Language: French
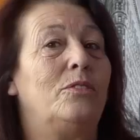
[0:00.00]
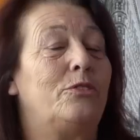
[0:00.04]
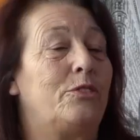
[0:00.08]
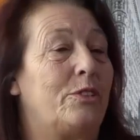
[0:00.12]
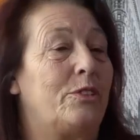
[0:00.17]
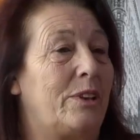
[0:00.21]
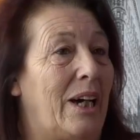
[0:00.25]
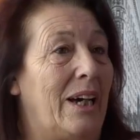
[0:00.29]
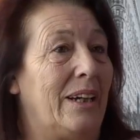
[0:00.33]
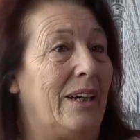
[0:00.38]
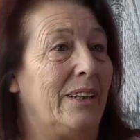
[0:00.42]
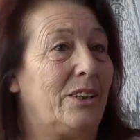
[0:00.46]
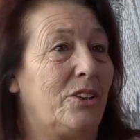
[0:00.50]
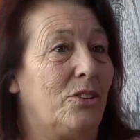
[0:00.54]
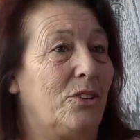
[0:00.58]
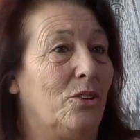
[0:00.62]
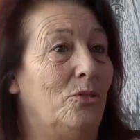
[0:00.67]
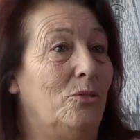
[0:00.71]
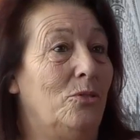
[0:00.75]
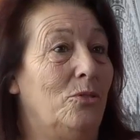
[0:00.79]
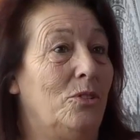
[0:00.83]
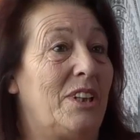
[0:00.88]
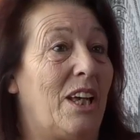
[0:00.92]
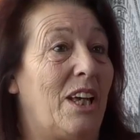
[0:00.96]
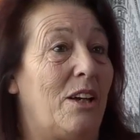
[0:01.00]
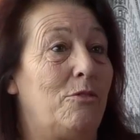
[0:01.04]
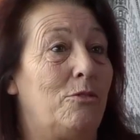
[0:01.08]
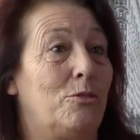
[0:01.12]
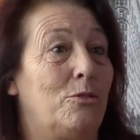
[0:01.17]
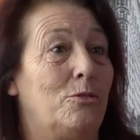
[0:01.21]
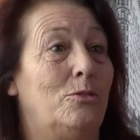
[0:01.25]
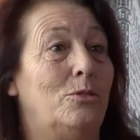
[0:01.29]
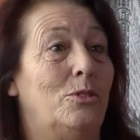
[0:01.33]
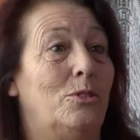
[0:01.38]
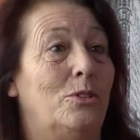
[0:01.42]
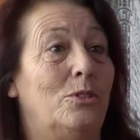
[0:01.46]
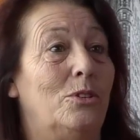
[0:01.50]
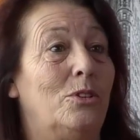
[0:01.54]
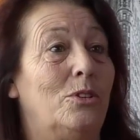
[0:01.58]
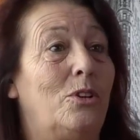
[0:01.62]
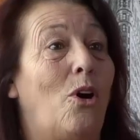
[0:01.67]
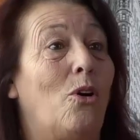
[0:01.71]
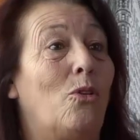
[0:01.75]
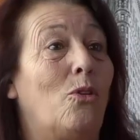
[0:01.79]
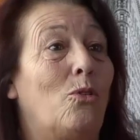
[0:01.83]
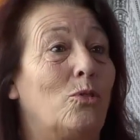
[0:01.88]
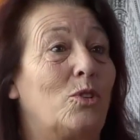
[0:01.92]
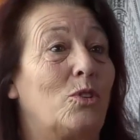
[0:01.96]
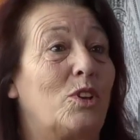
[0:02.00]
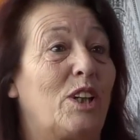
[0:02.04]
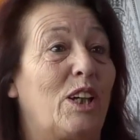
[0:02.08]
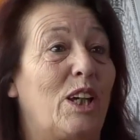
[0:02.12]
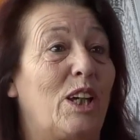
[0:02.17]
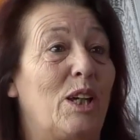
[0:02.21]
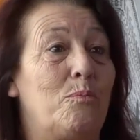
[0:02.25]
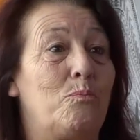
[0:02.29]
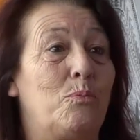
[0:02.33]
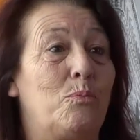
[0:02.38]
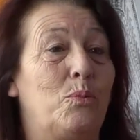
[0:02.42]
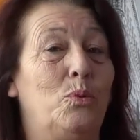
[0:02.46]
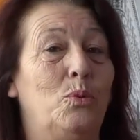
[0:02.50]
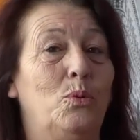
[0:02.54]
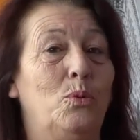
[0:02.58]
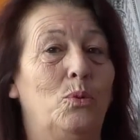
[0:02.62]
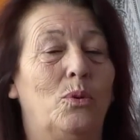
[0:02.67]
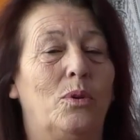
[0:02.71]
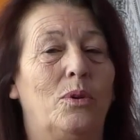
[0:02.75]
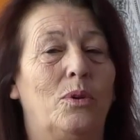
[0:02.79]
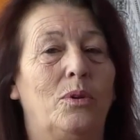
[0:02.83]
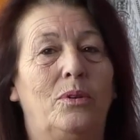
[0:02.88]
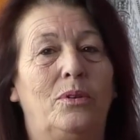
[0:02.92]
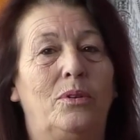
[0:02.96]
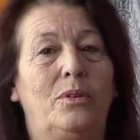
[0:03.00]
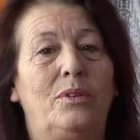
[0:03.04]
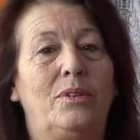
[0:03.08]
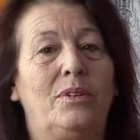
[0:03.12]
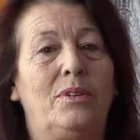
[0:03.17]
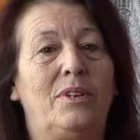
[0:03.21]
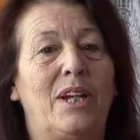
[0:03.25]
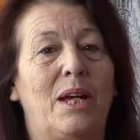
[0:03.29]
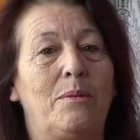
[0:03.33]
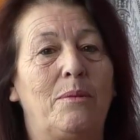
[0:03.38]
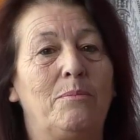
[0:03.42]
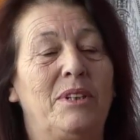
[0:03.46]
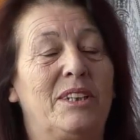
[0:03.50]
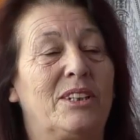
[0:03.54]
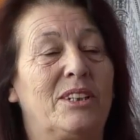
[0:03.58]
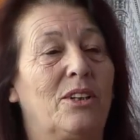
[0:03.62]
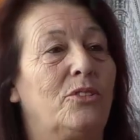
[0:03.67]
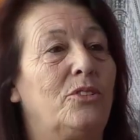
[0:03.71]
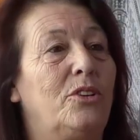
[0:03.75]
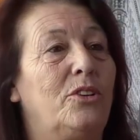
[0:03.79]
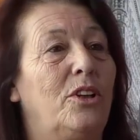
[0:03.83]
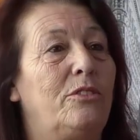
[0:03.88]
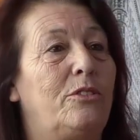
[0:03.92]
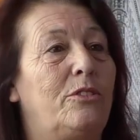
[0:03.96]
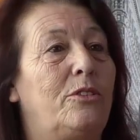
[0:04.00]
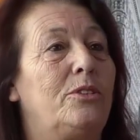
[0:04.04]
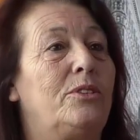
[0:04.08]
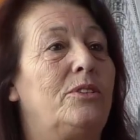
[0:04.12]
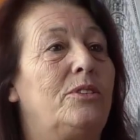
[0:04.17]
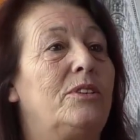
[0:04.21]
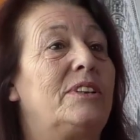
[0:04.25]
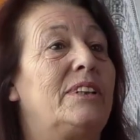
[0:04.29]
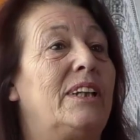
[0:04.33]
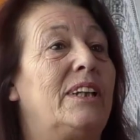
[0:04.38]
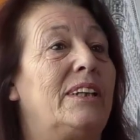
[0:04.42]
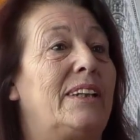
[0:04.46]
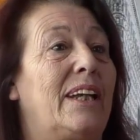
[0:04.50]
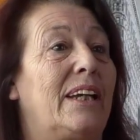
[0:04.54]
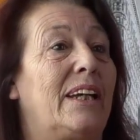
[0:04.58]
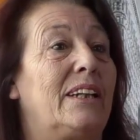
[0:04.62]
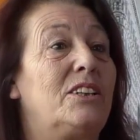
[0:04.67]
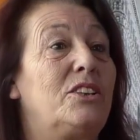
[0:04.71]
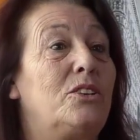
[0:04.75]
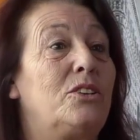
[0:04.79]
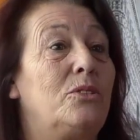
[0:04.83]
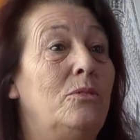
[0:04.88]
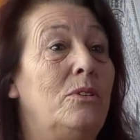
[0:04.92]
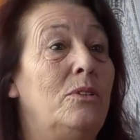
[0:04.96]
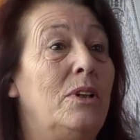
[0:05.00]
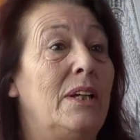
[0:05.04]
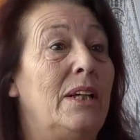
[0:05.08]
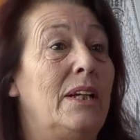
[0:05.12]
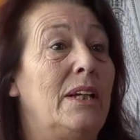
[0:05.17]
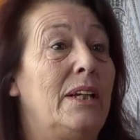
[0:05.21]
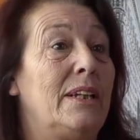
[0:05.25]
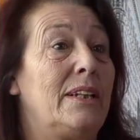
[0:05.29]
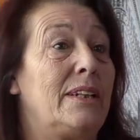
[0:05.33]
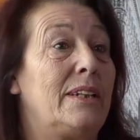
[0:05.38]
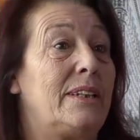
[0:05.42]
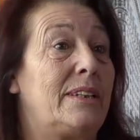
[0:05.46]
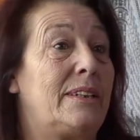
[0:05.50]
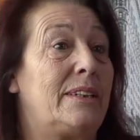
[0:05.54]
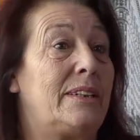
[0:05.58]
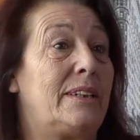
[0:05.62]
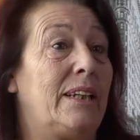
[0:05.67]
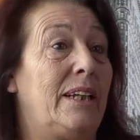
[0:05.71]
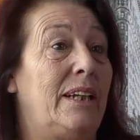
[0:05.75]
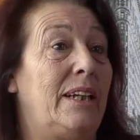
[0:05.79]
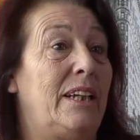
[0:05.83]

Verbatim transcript: frein que nous avons euh, rencontré pour euh, la mise en œuvre de cette action, c'est